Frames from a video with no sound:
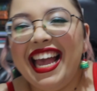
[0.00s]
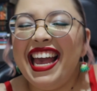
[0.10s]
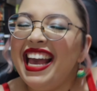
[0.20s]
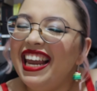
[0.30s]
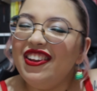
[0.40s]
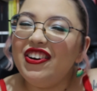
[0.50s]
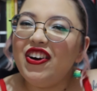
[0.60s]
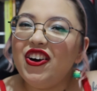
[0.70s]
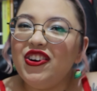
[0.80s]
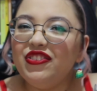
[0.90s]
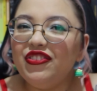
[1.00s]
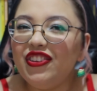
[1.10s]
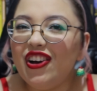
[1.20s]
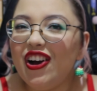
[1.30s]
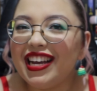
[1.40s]
Hello,
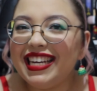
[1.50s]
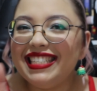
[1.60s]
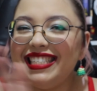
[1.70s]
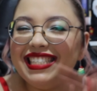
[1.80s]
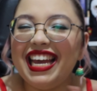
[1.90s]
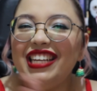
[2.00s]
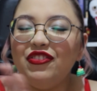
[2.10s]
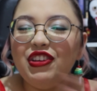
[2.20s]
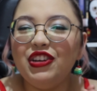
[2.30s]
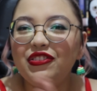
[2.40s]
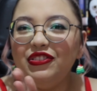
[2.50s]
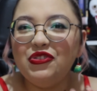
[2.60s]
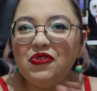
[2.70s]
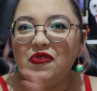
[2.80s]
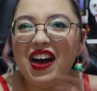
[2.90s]
vlog 101
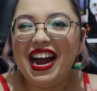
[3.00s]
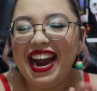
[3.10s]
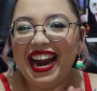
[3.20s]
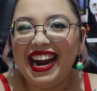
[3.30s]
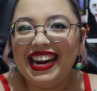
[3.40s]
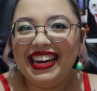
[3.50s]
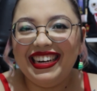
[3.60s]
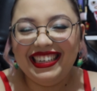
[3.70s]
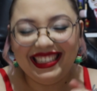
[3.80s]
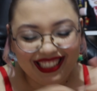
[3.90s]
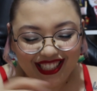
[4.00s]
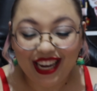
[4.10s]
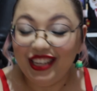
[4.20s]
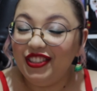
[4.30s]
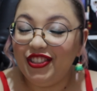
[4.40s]
no ar!
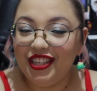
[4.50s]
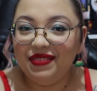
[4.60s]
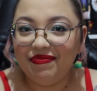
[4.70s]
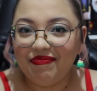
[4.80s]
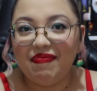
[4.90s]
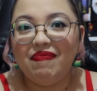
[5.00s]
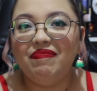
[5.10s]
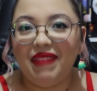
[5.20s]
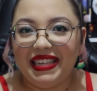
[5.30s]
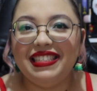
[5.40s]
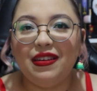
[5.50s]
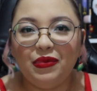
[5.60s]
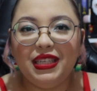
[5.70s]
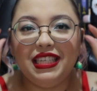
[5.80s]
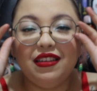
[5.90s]
Gente,
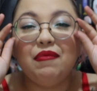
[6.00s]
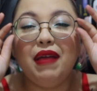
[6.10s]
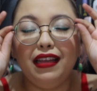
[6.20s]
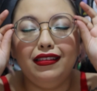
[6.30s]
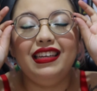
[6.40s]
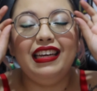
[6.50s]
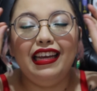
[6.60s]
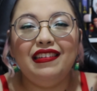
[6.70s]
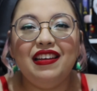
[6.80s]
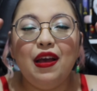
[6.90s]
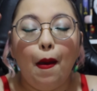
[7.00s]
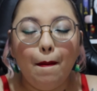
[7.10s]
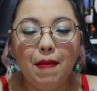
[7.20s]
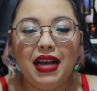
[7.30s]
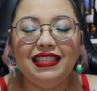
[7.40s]
passamos essa meta, né?
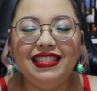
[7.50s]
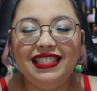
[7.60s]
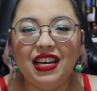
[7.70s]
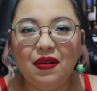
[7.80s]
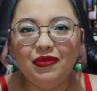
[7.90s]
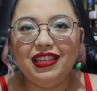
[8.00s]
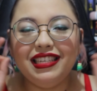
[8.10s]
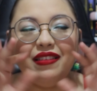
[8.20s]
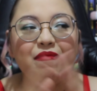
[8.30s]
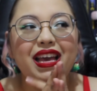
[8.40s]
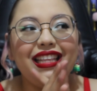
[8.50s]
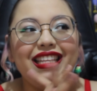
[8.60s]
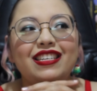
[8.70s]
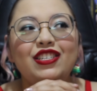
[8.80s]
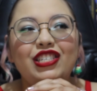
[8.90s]
Passamos essa
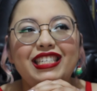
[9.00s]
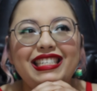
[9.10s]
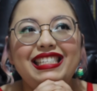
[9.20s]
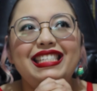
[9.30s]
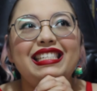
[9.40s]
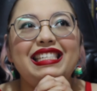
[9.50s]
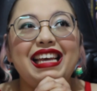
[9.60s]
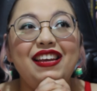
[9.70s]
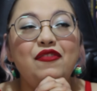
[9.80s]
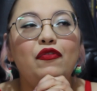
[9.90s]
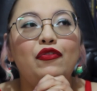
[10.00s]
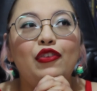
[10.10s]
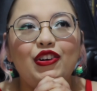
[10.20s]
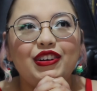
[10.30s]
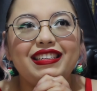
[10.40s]
meta de 100
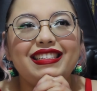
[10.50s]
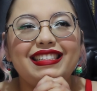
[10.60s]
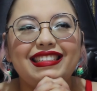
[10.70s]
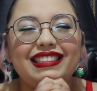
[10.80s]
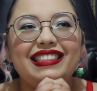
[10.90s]
vlogs.